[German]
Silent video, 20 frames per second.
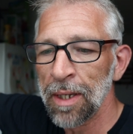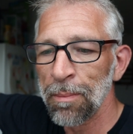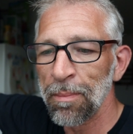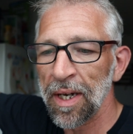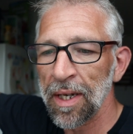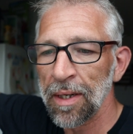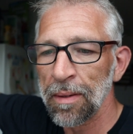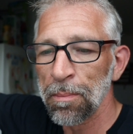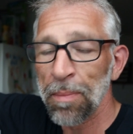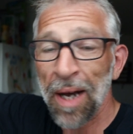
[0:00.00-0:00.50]

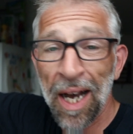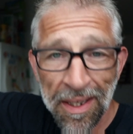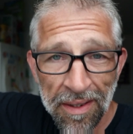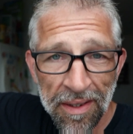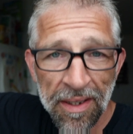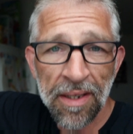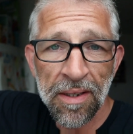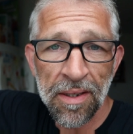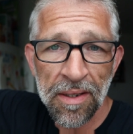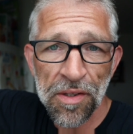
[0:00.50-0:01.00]
Mein
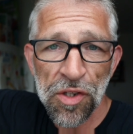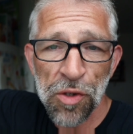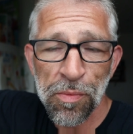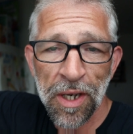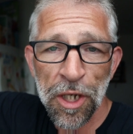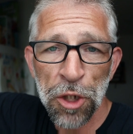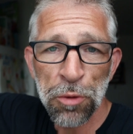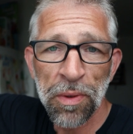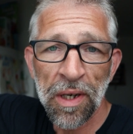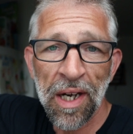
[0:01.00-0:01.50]
Patenkind hatte zum
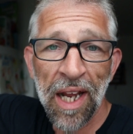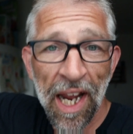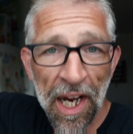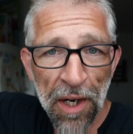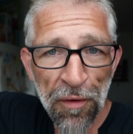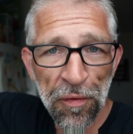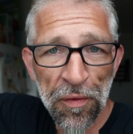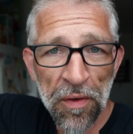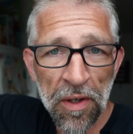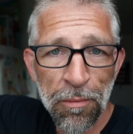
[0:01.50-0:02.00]
Beispiel
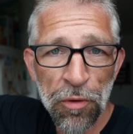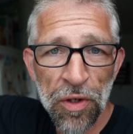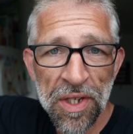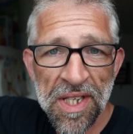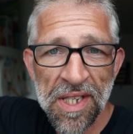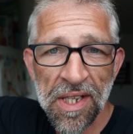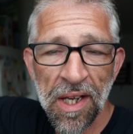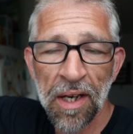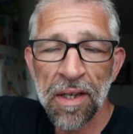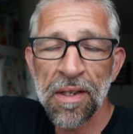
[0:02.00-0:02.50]
elften
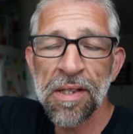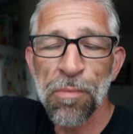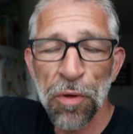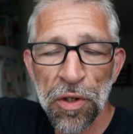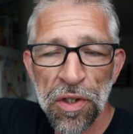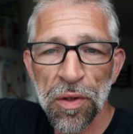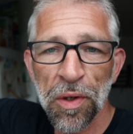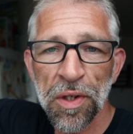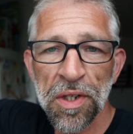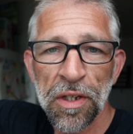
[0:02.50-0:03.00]
Geburtstag, das
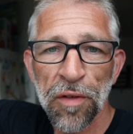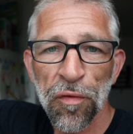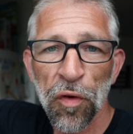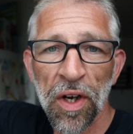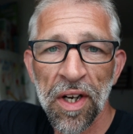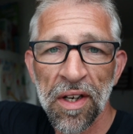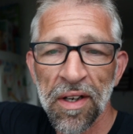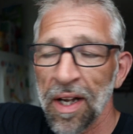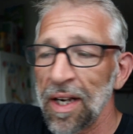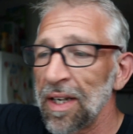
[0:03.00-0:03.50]
möchte ich euch nicht
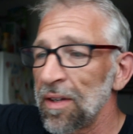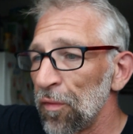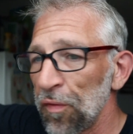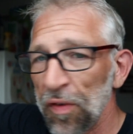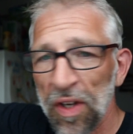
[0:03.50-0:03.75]
vorenthalten.